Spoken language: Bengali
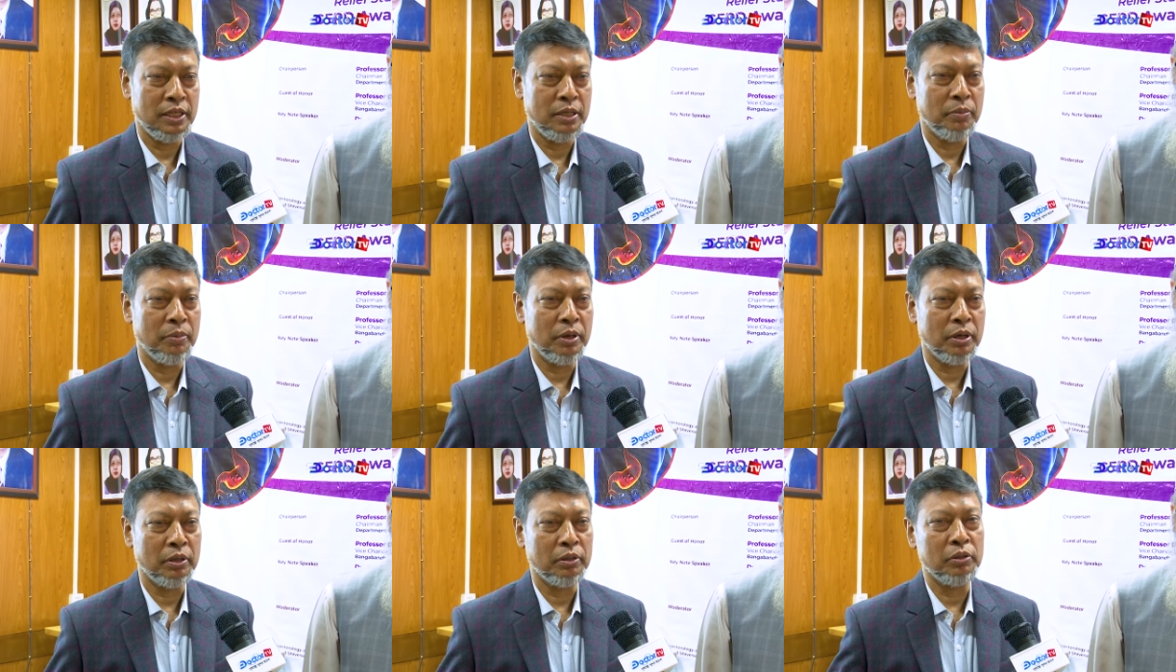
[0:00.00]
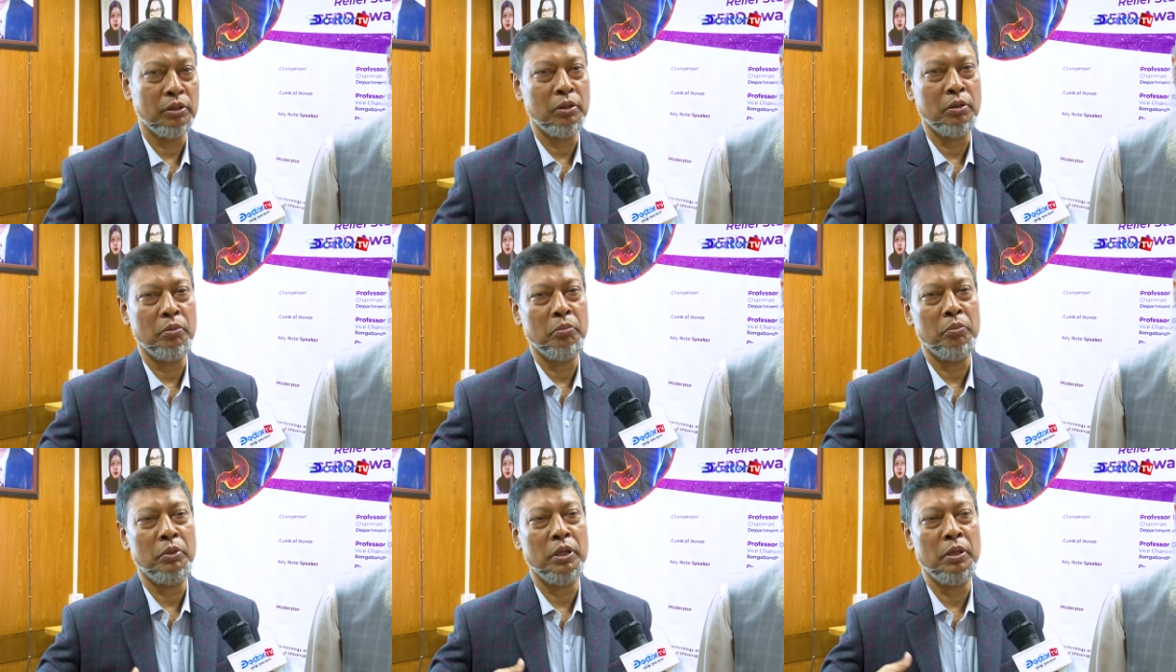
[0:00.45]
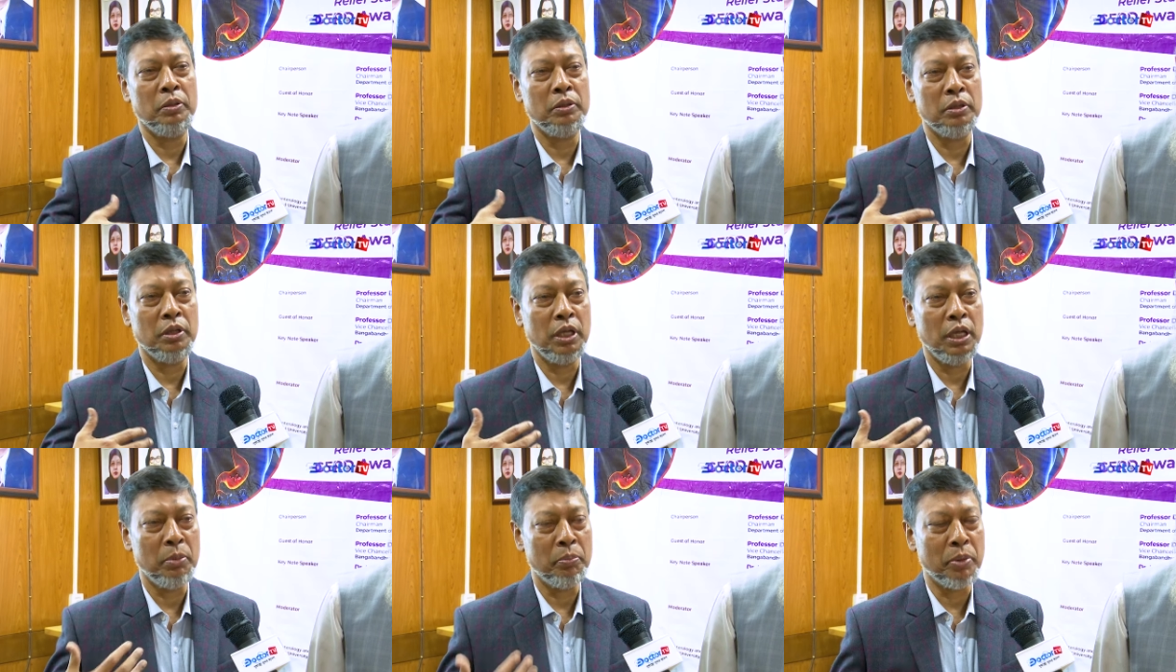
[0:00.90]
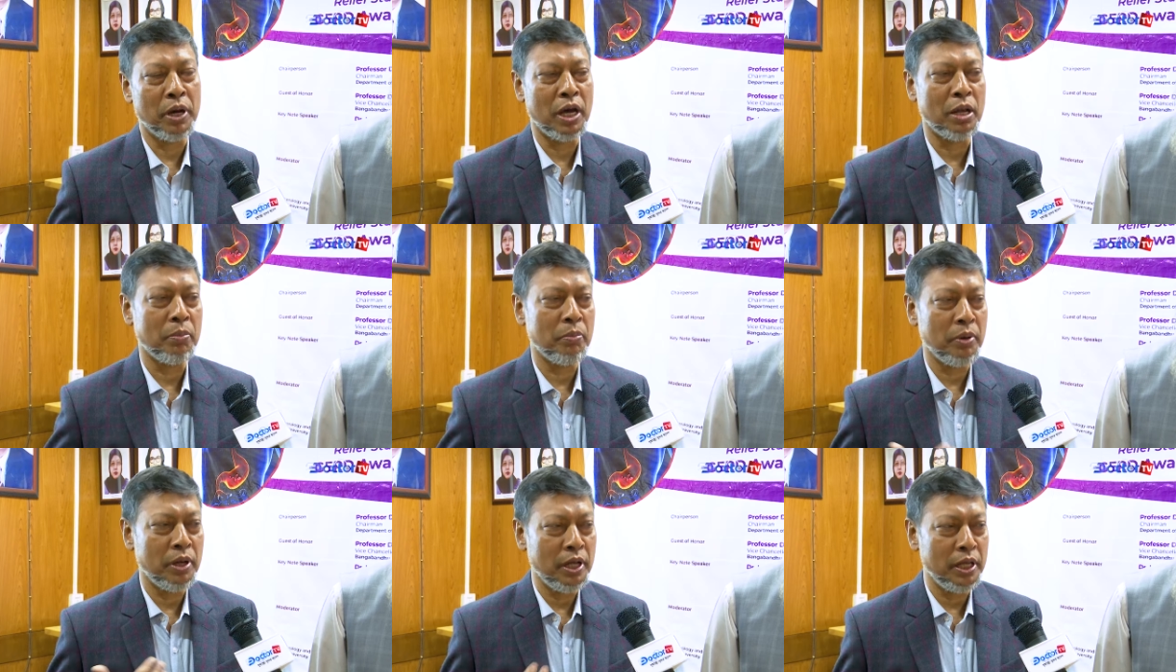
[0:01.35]
এবং এই
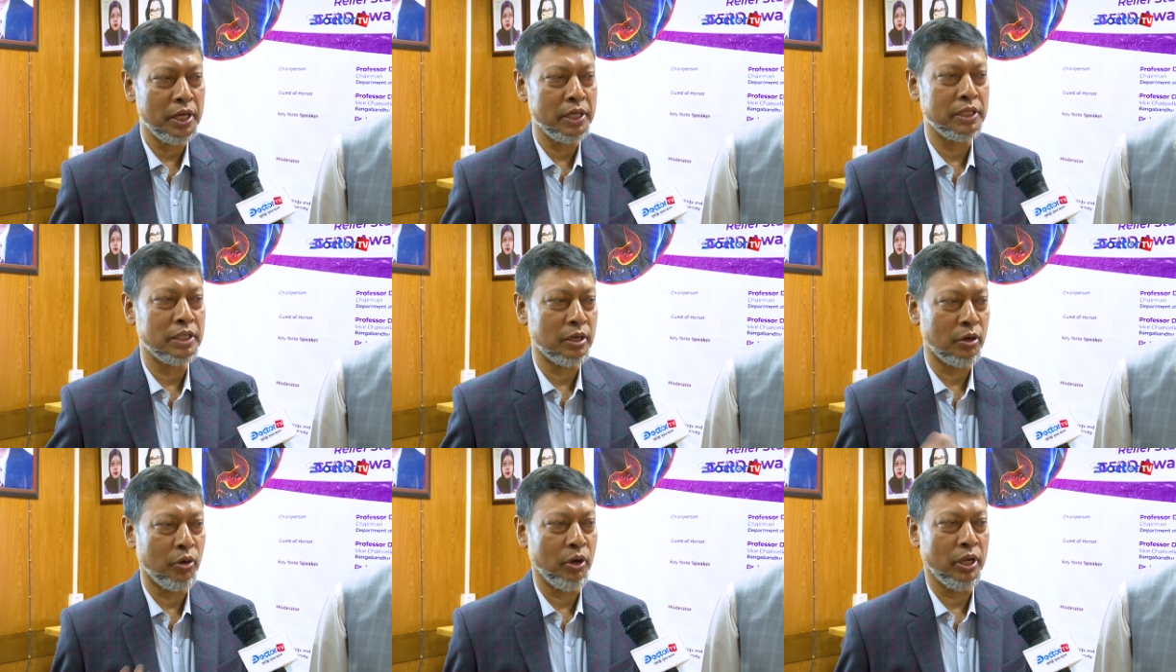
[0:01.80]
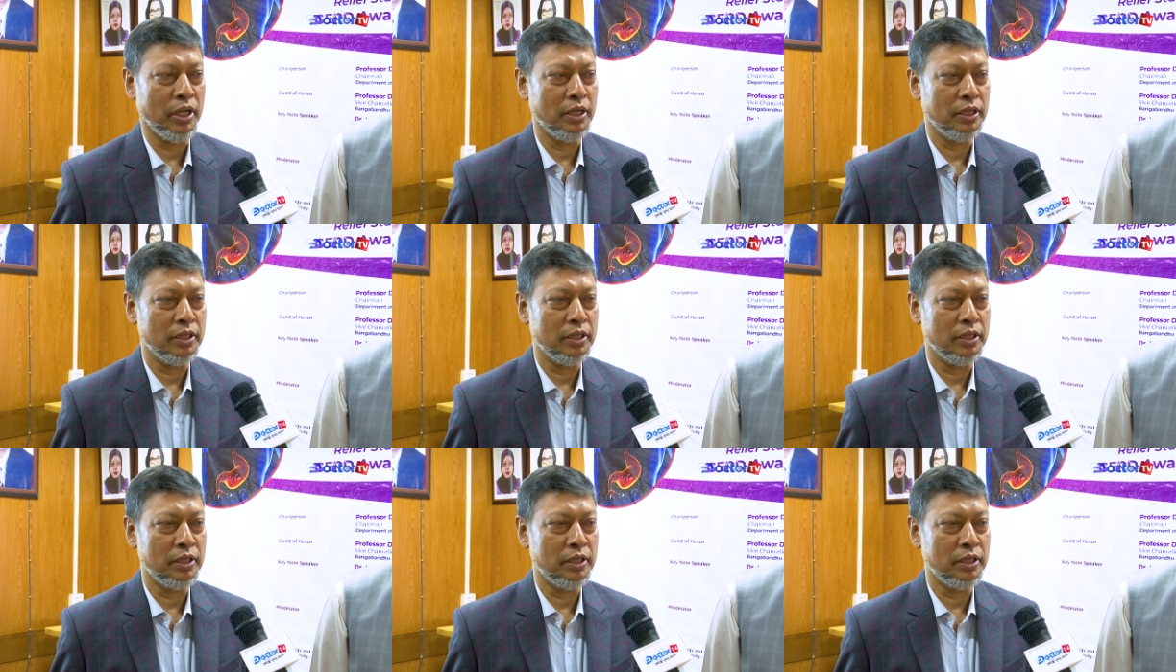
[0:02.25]
বারবার এটা হয়